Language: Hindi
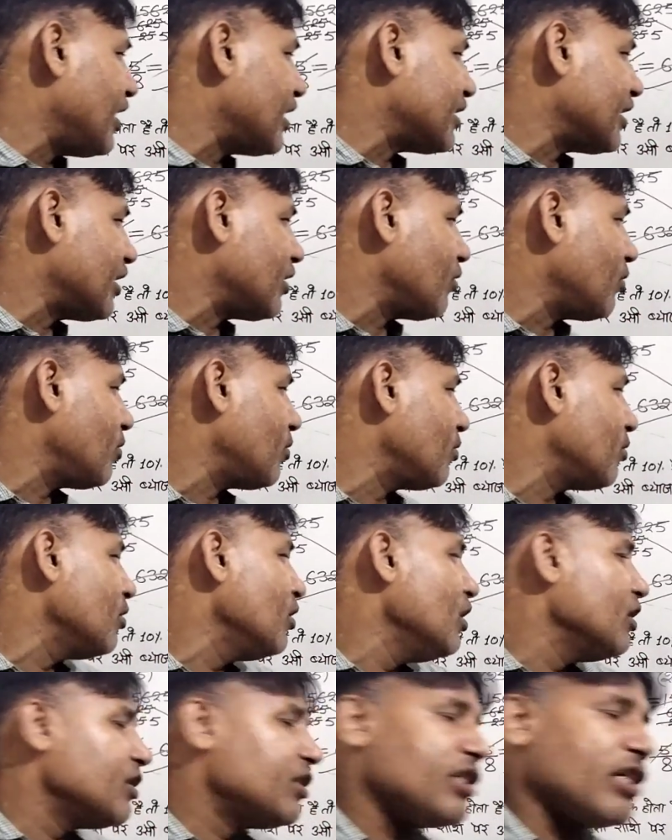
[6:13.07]
दर से तो
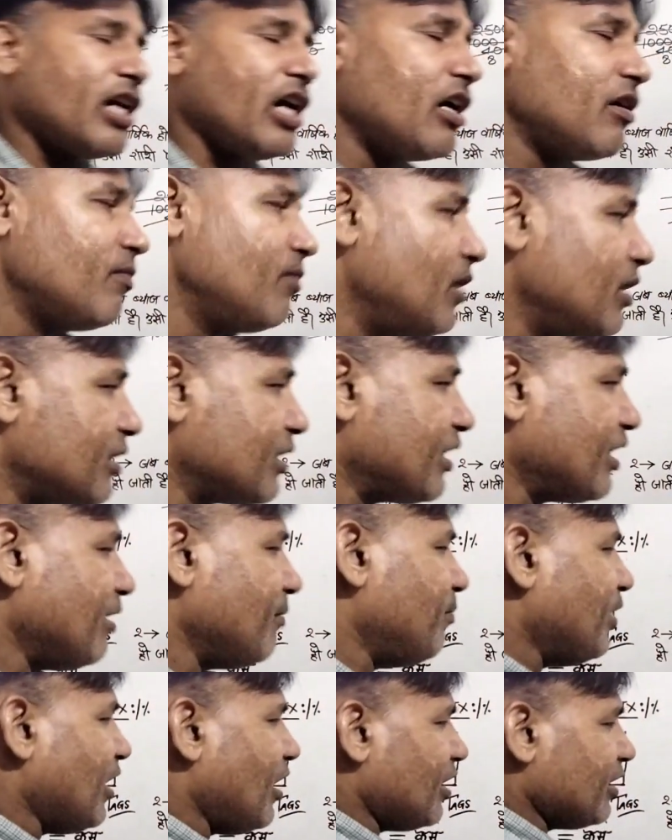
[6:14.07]
चार वर्ष की
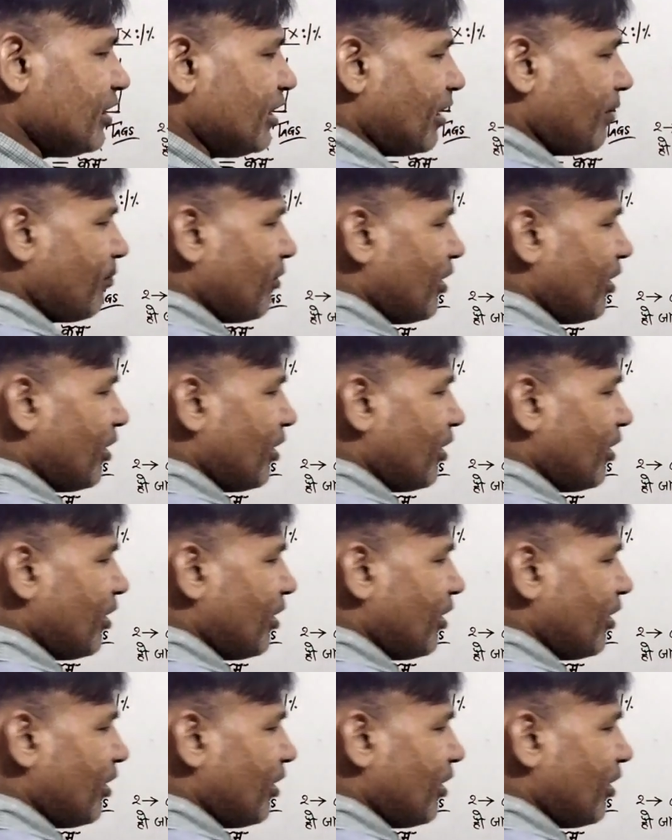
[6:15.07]
ब्याज दर